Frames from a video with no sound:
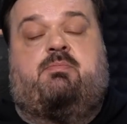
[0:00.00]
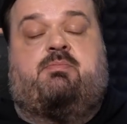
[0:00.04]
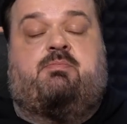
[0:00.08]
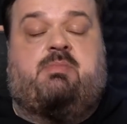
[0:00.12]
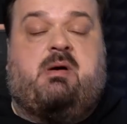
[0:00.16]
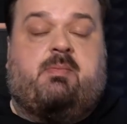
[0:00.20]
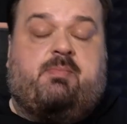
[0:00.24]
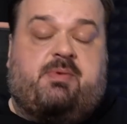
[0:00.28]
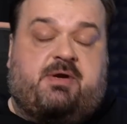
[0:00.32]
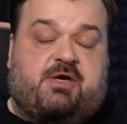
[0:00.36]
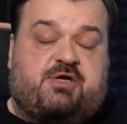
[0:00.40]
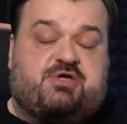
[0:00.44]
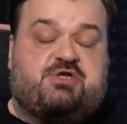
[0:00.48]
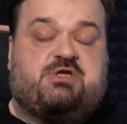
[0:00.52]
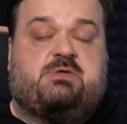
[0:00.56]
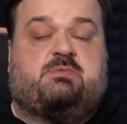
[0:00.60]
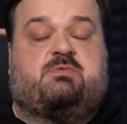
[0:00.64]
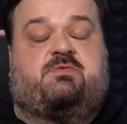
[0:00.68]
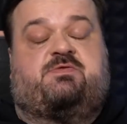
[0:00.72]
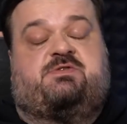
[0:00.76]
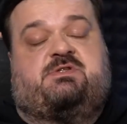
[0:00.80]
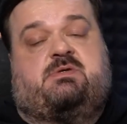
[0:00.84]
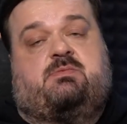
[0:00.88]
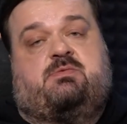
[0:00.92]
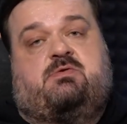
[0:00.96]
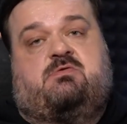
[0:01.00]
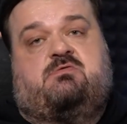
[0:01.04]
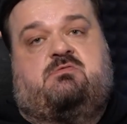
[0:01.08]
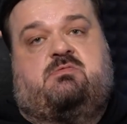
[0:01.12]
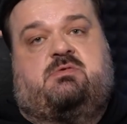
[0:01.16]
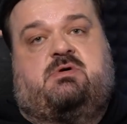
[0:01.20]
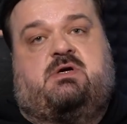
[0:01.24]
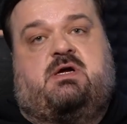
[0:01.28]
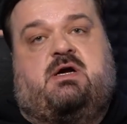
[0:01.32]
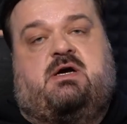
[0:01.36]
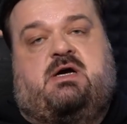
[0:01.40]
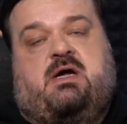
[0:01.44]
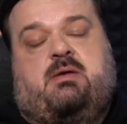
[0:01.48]
По-прежнему всем новым
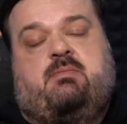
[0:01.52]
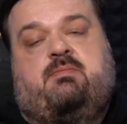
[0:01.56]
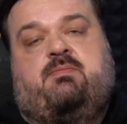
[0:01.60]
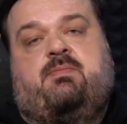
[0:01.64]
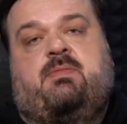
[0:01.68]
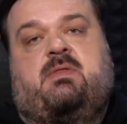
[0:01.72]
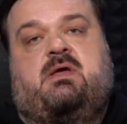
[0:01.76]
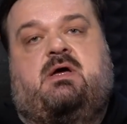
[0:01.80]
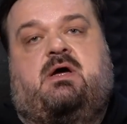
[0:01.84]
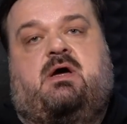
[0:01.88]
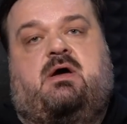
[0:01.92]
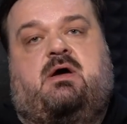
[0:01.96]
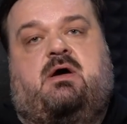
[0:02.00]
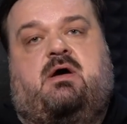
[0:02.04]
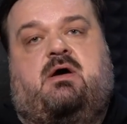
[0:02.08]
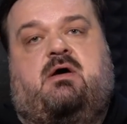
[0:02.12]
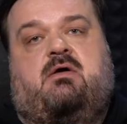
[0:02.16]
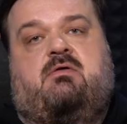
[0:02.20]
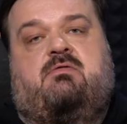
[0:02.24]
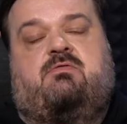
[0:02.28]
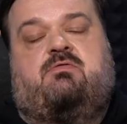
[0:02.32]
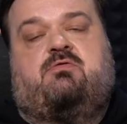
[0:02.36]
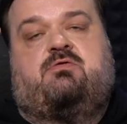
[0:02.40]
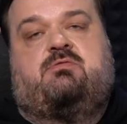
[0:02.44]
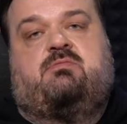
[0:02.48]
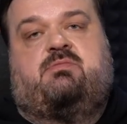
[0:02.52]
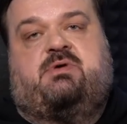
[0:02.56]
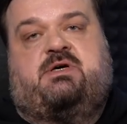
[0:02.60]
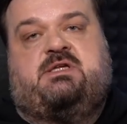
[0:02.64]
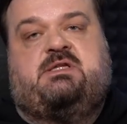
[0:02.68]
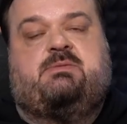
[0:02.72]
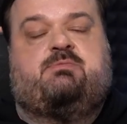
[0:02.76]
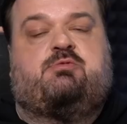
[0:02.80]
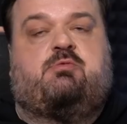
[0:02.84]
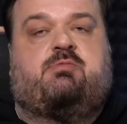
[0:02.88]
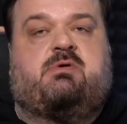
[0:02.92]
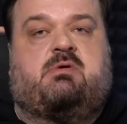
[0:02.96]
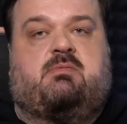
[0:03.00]
игрокам э, фон
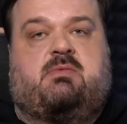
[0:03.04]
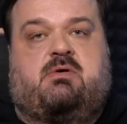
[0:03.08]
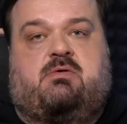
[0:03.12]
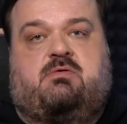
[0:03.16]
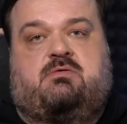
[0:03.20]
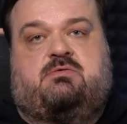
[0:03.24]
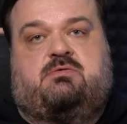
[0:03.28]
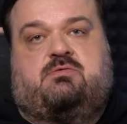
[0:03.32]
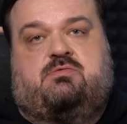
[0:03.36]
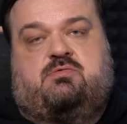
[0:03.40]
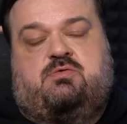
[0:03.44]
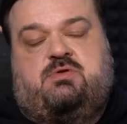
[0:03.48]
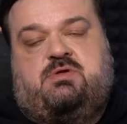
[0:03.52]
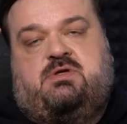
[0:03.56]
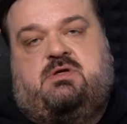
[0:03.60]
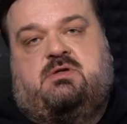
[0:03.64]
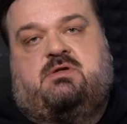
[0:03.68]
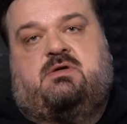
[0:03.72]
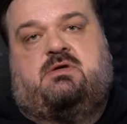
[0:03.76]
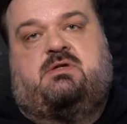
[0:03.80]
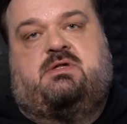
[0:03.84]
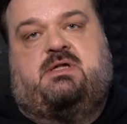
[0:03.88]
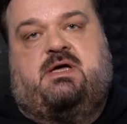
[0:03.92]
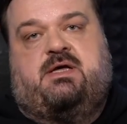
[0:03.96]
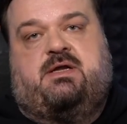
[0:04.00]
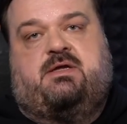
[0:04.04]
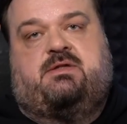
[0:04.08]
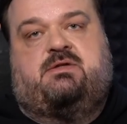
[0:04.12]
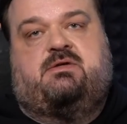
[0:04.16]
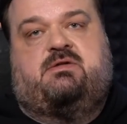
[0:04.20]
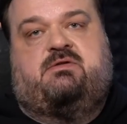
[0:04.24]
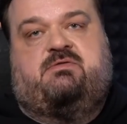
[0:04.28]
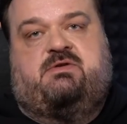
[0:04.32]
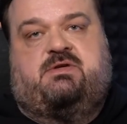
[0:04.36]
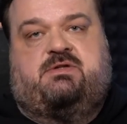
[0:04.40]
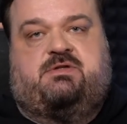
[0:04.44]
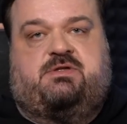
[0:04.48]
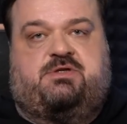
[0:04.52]
Бет по промокоду Уткина дарит
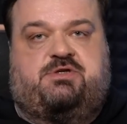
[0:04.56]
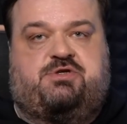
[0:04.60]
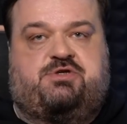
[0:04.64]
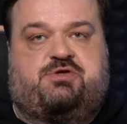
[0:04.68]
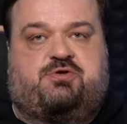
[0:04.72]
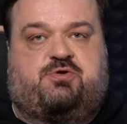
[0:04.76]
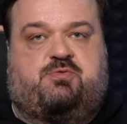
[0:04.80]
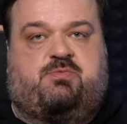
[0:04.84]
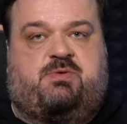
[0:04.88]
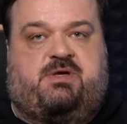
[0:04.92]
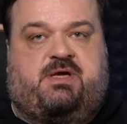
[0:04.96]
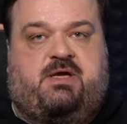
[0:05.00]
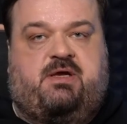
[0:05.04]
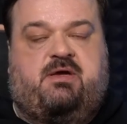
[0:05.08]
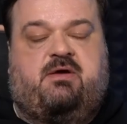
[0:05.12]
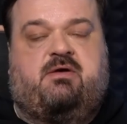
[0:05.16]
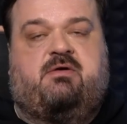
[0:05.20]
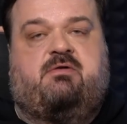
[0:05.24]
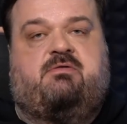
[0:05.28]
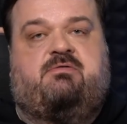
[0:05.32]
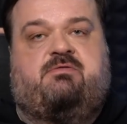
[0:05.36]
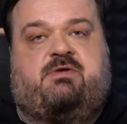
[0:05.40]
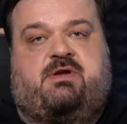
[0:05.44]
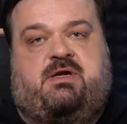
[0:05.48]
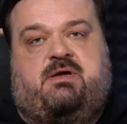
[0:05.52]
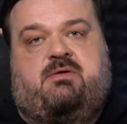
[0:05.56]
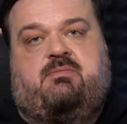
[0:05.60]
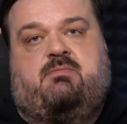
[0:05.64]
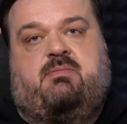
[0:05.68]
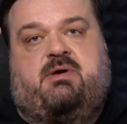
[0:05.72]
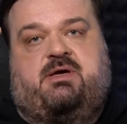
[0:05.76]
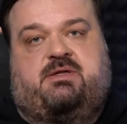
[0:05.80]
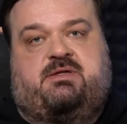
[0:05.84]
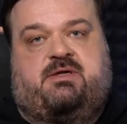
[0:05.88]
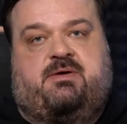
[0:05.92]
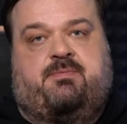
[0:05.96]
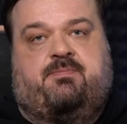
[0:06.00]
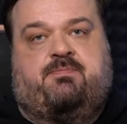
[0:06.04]
2000 рублей фри
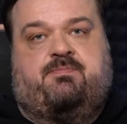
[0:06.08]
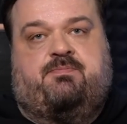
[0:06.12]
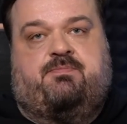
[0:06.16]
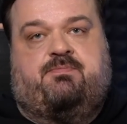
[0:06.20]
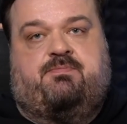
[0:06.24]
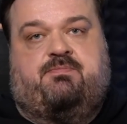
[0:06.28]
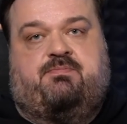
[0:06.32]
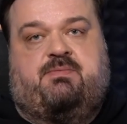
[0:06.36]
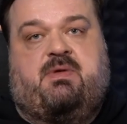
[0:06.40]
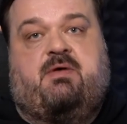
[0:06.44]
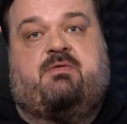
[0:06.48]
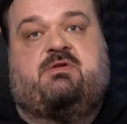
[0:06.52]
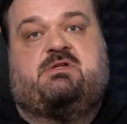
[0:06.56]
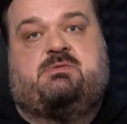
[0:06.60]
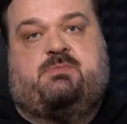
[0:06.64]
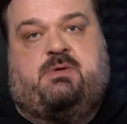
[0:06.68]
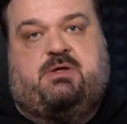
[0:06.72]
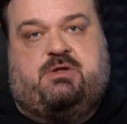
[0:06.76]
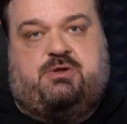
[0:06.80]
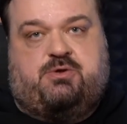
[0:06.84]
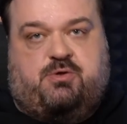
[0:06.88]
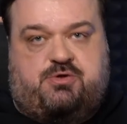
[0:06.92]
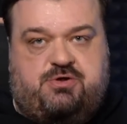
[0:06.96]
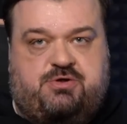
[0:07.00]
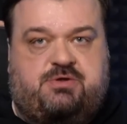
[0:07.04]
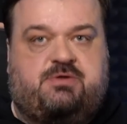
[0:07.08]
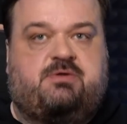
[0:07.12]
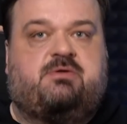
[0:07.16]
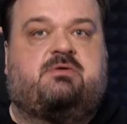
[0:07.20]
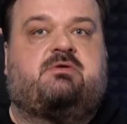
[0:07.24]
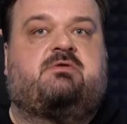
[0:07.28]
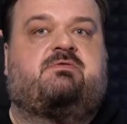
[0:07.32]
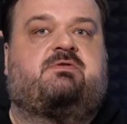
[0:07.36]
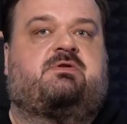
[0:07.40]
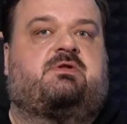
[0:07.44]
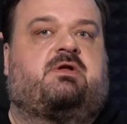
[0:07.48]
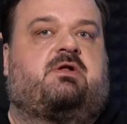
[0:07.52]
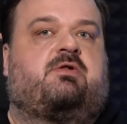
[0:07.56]
бета. А вот теперь точно
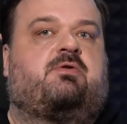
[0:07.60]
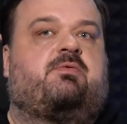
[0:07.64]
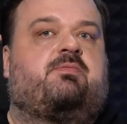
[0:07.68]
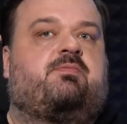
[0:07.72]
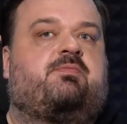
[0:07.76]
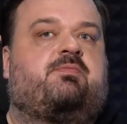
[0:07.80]
к финалу.